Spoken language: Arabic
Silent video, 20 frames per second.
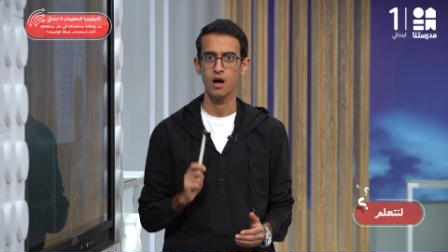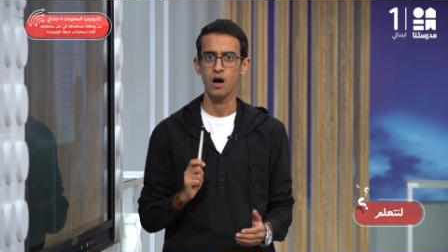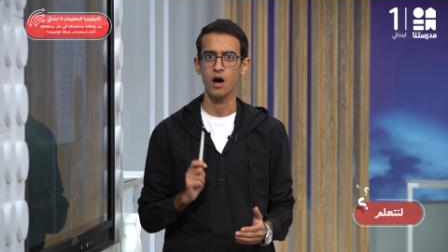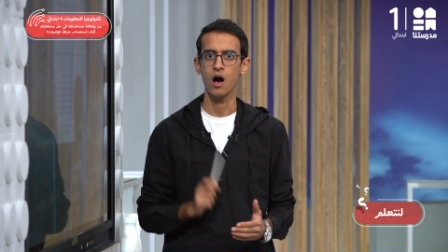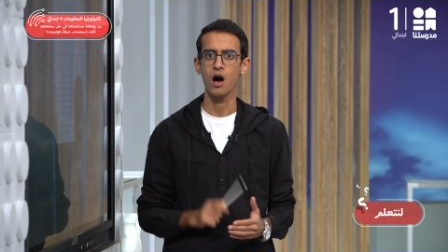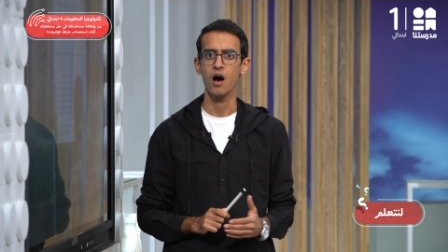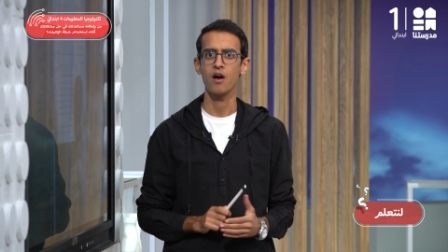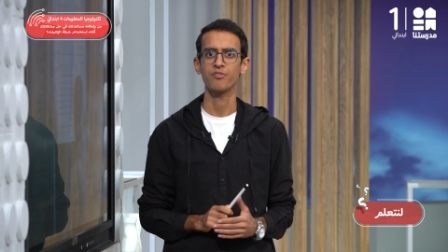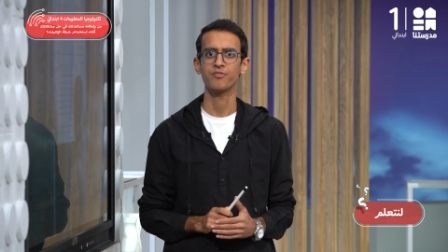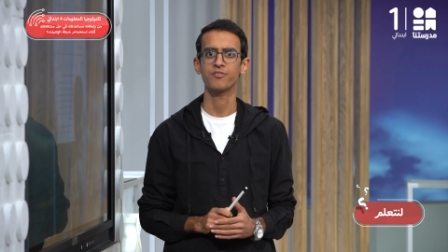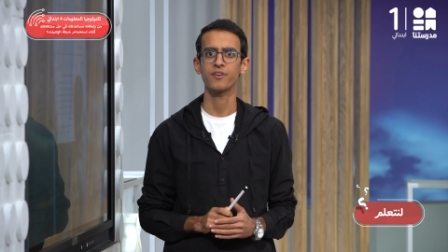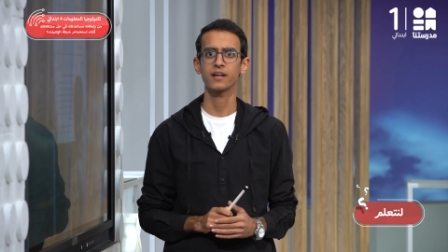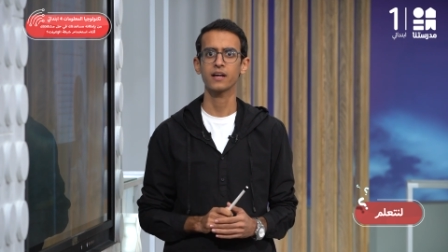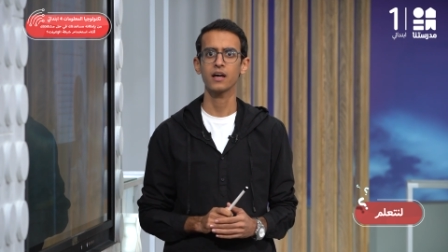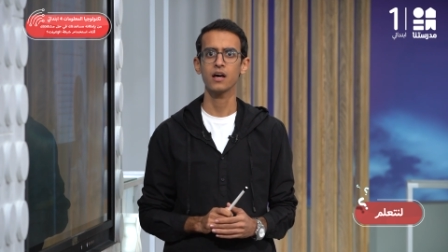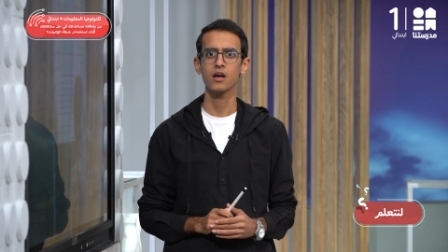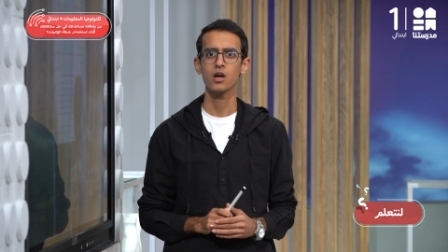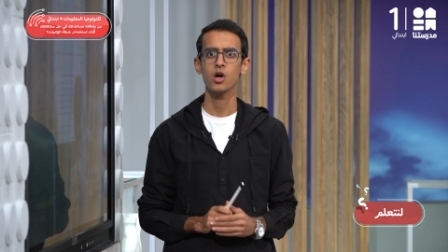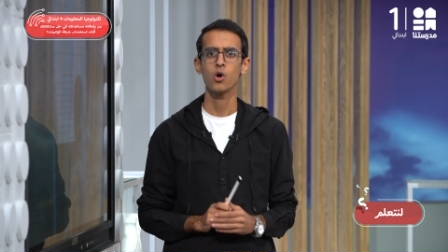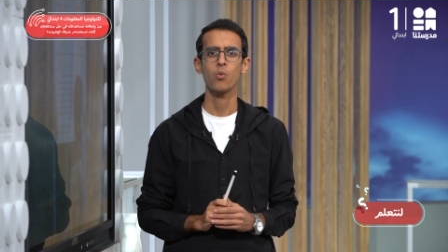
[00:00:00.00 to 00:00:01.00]
هقف
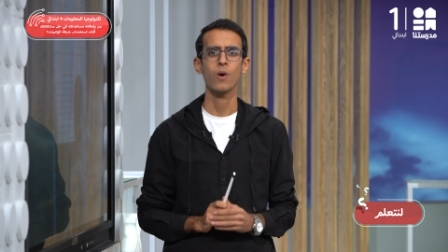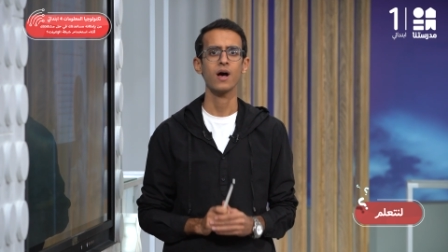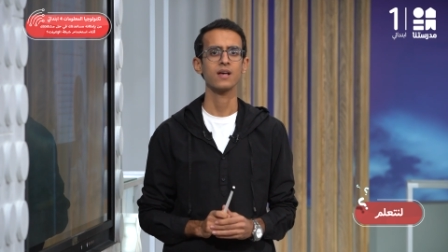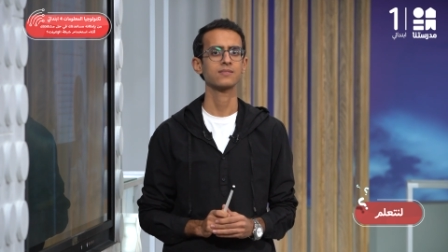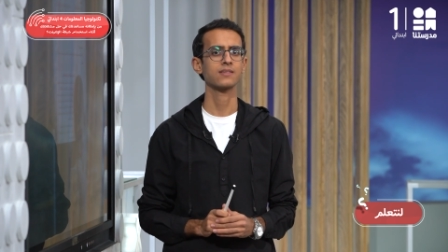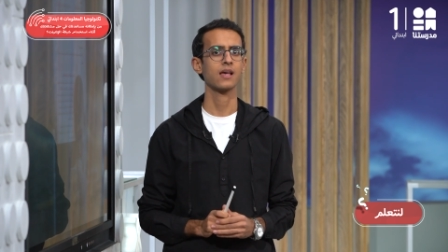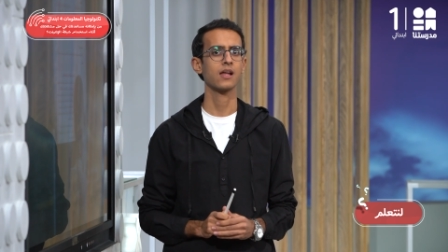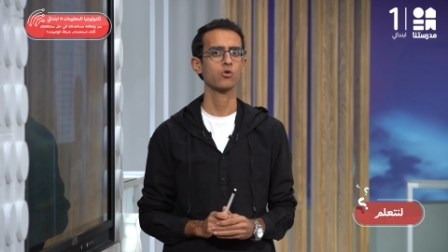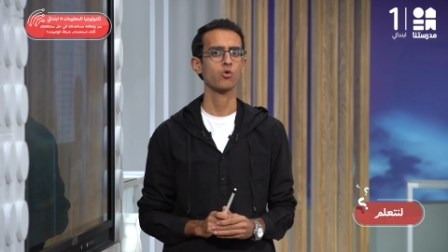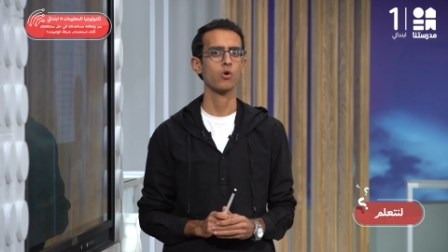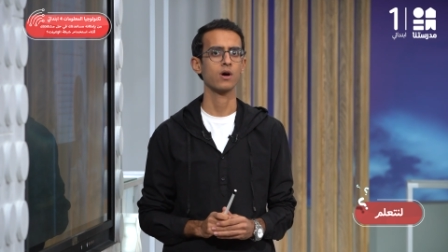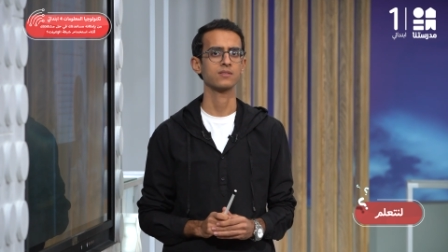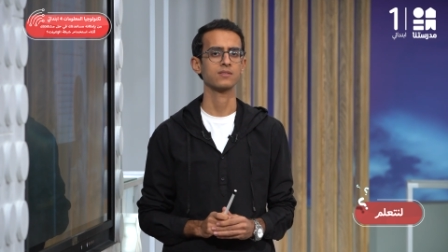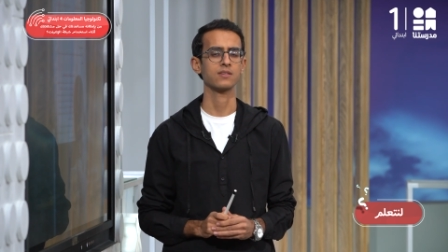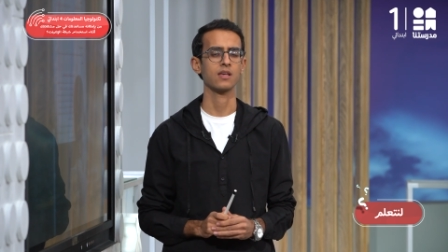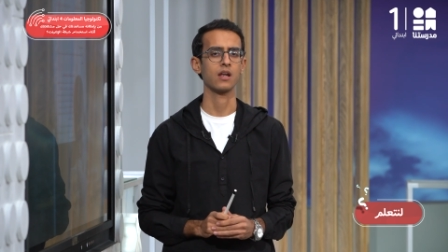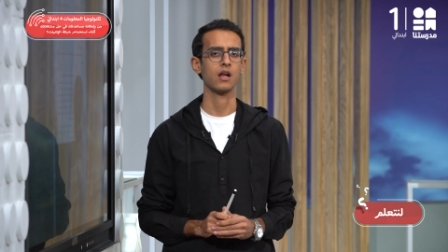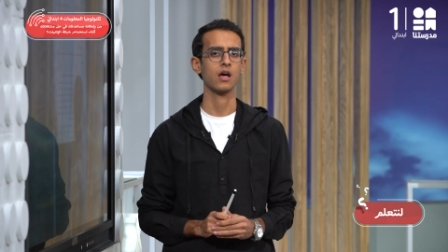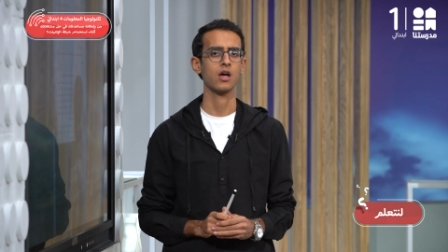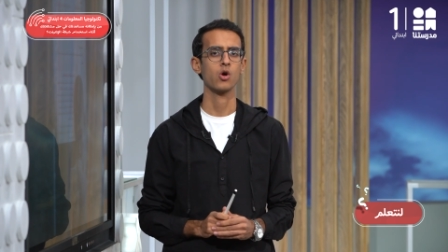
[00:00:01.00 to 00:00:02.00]
فجأة وهسألكوا
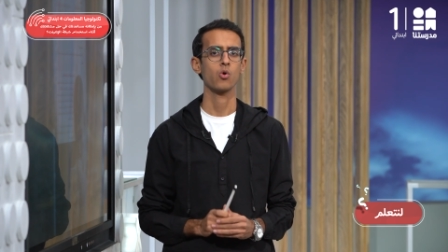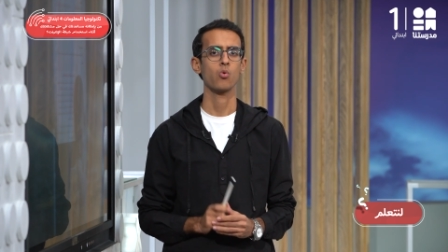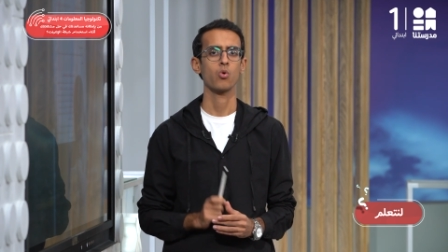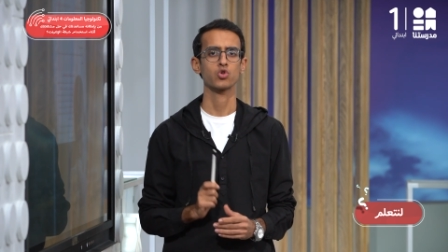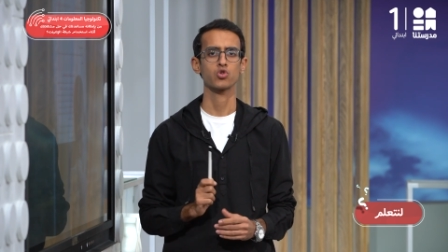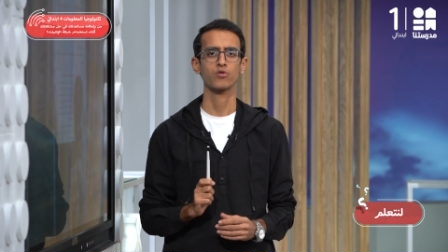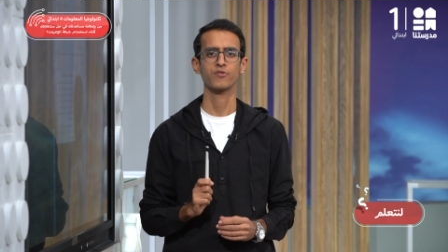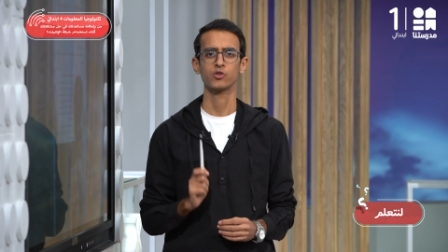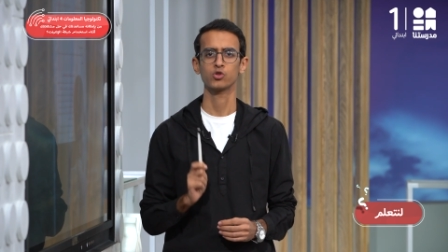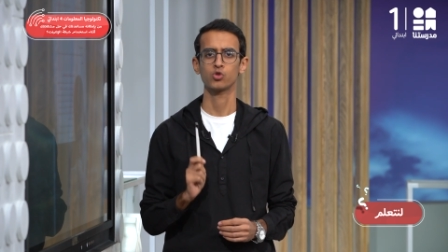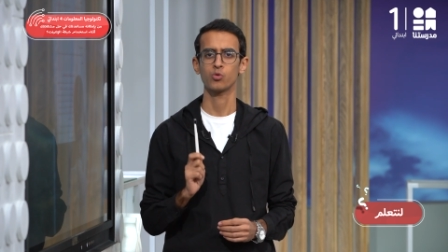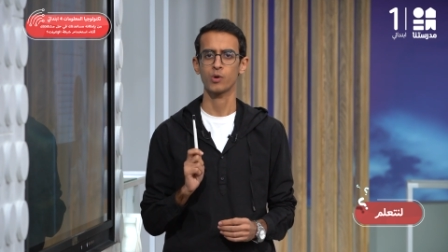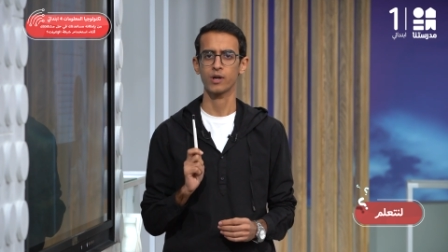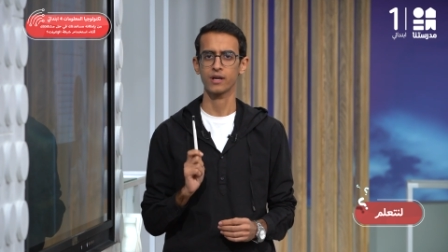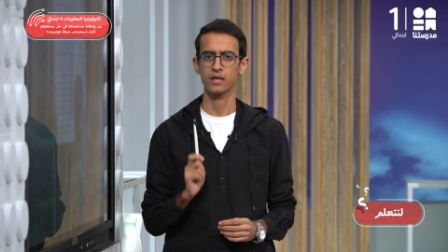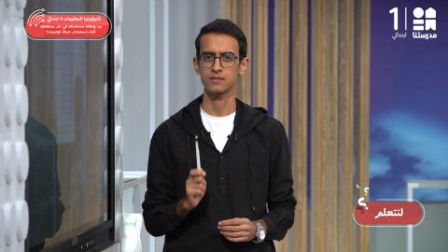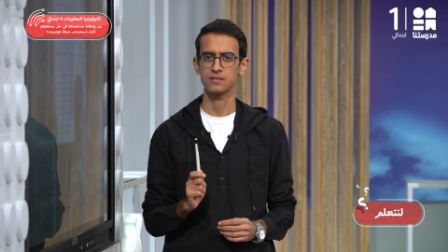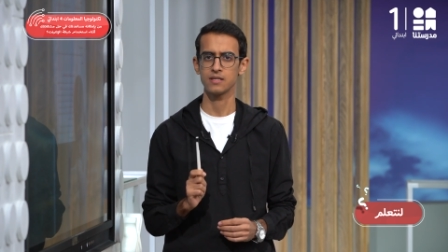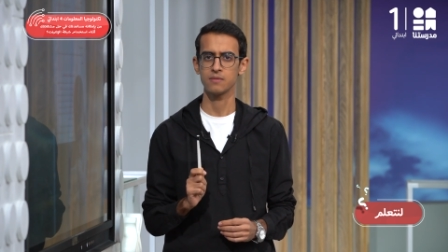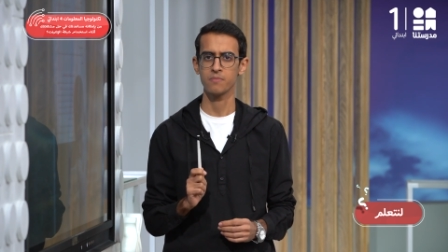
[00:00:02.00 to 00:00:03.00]
أسئلة وأشوف أنتوا
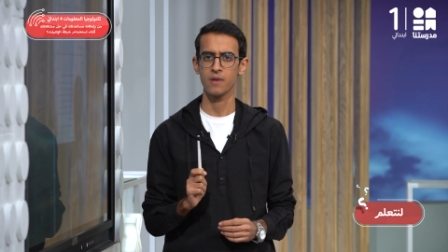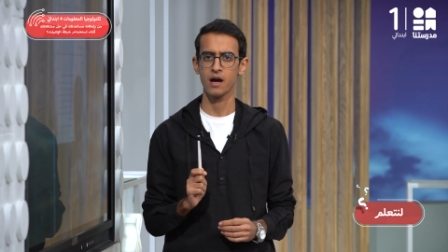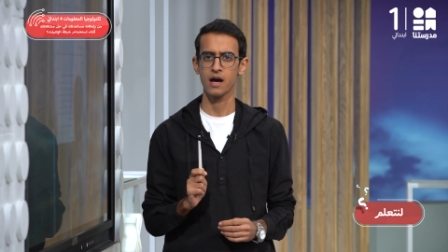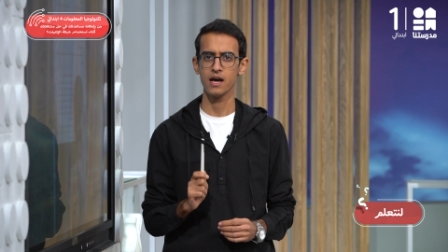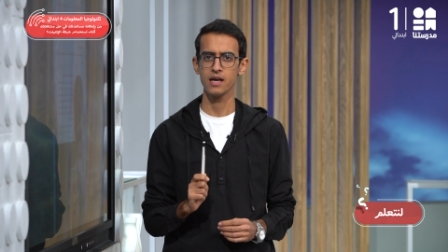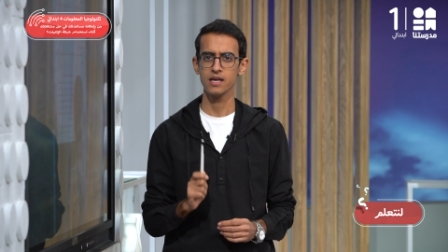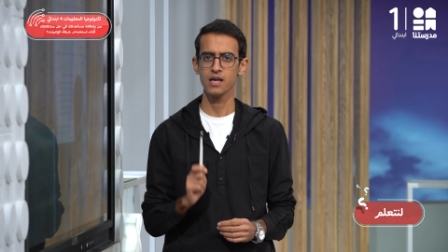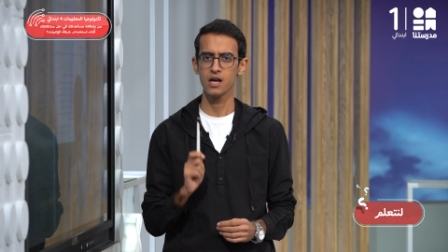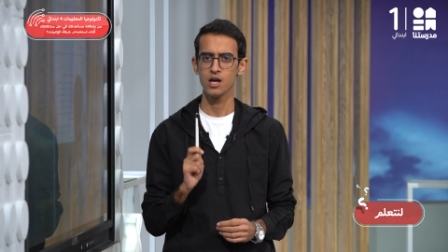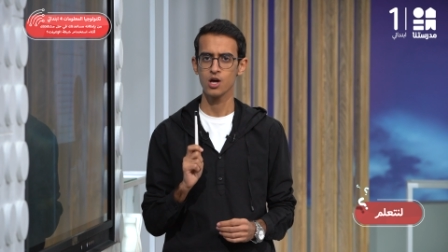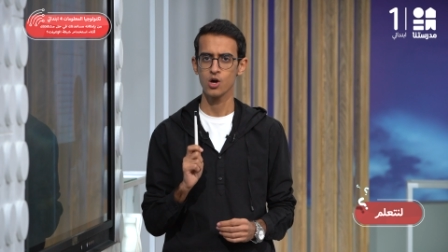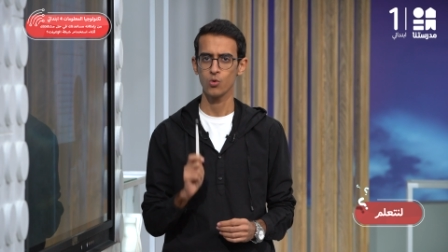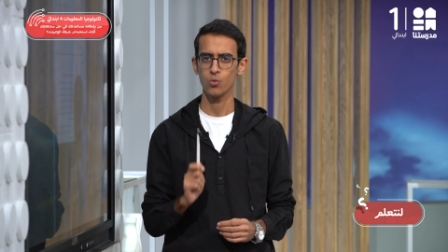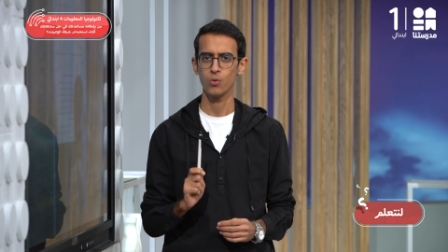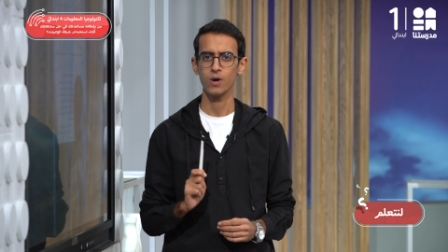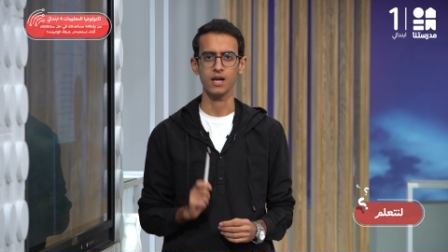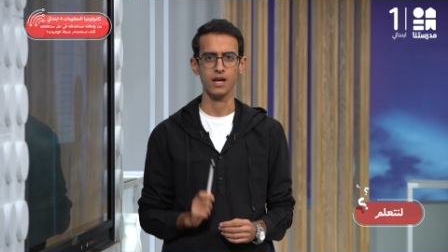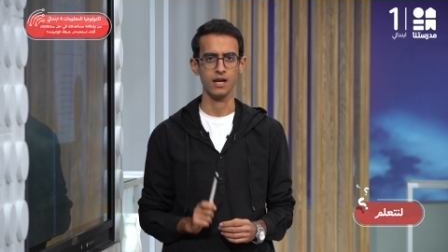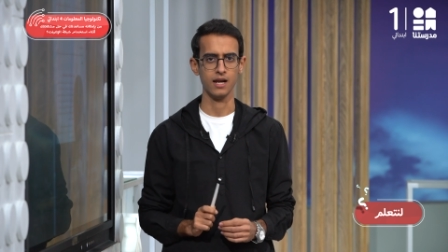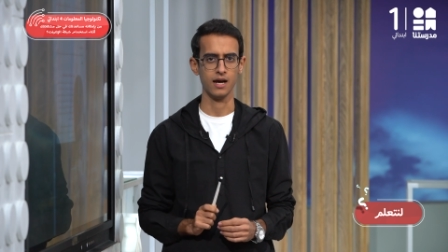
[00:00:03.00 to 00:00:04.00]
مركزين معايا
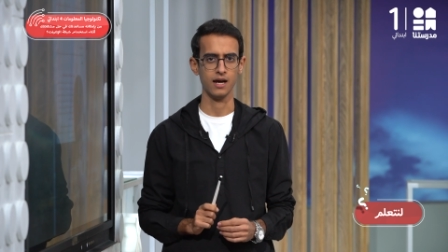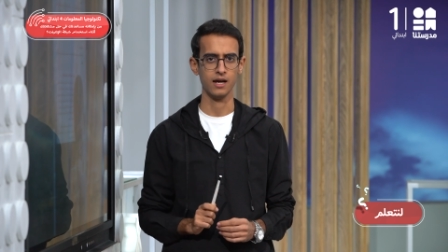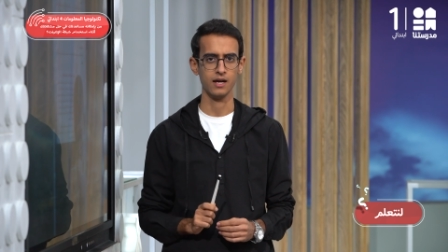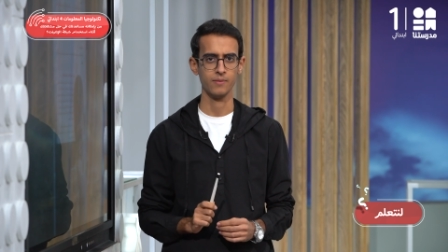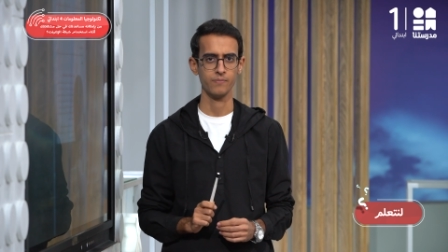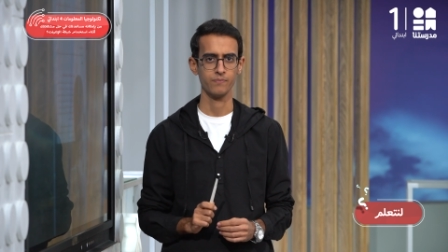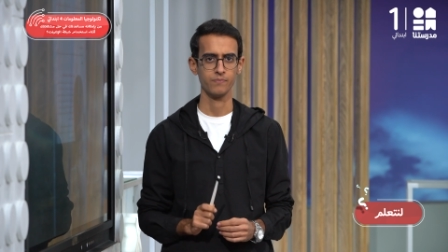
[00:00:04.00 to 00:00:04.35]
ولا لأ